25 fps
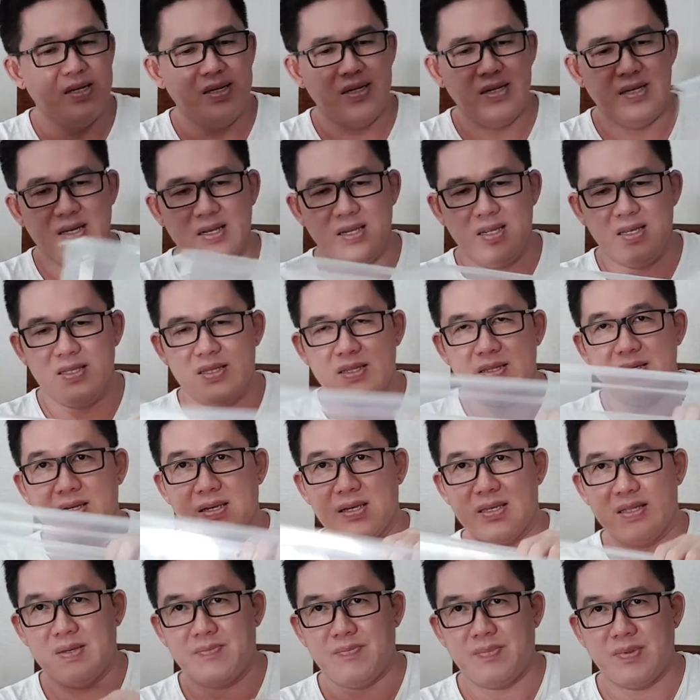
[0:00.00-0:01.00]
Jadi
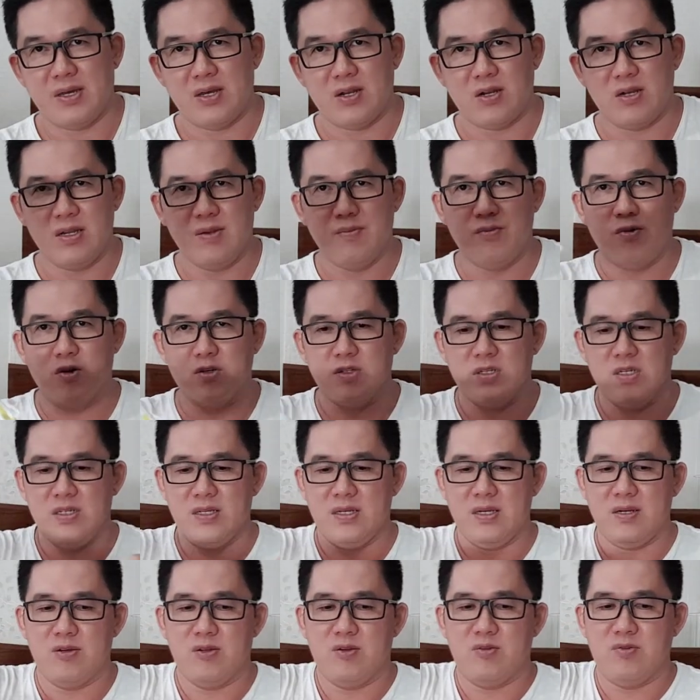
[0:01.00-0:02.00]
kita pelajari box ini
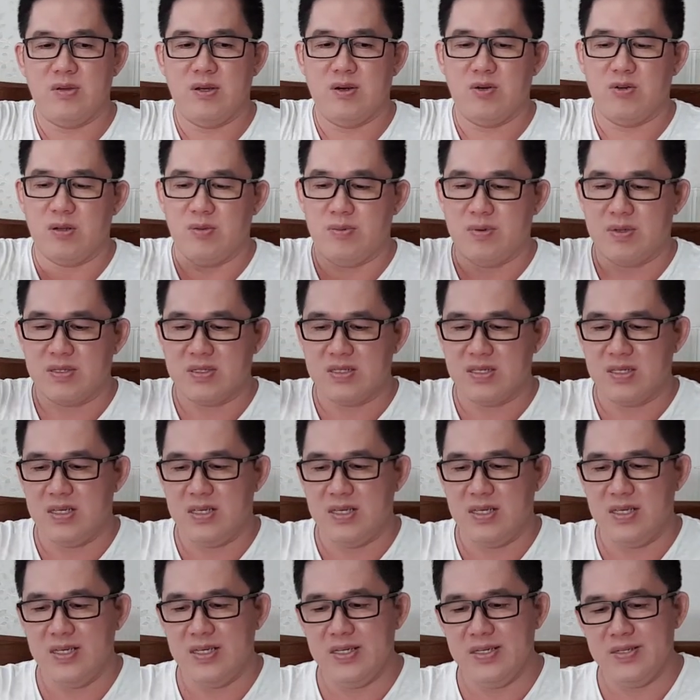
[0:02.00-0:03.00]
yang udah
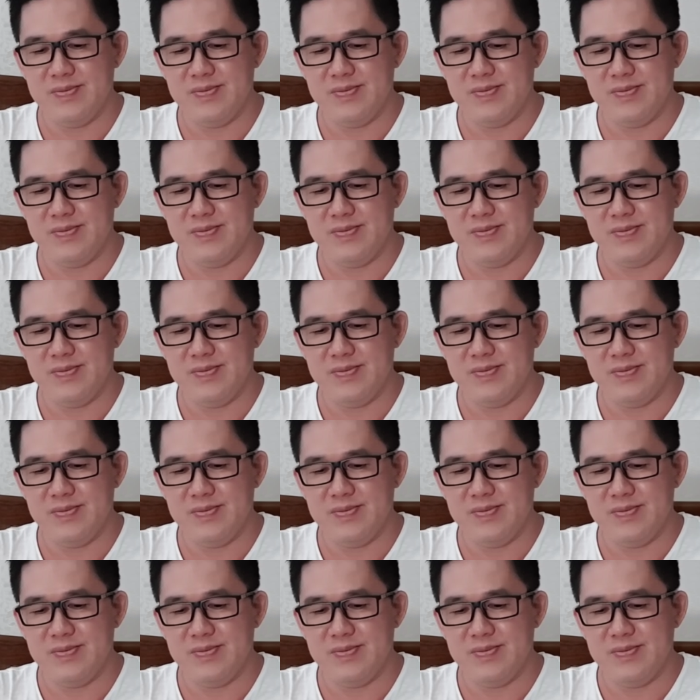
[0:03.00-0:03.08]
bersih.